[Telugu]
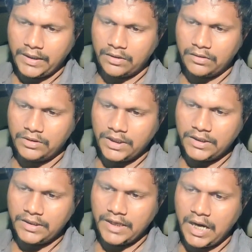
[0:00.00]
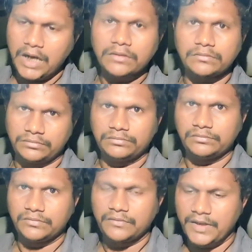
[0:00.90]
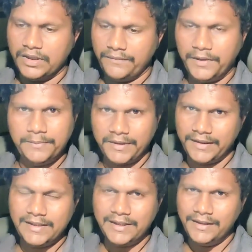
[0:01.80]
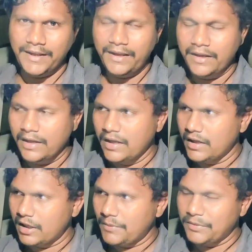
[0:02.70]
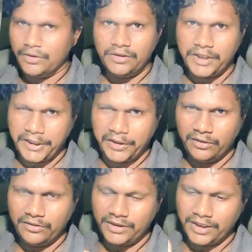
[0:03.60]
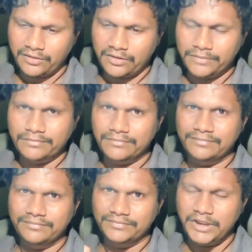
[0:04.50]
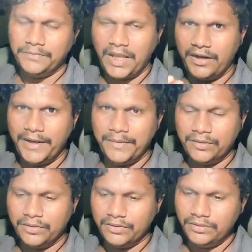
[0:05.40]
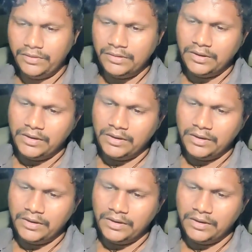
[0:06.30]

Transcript: ఇక్కడ వచ్చేసి ఇది ఆన్ ఫస్ట్ ఆఫ్ ఆల్ మీకు తెలిసిందే కాకపోతే టెన్ హోల్ ఉంటే కొంచెం చెప్తాను ఏమనుకోవద్దు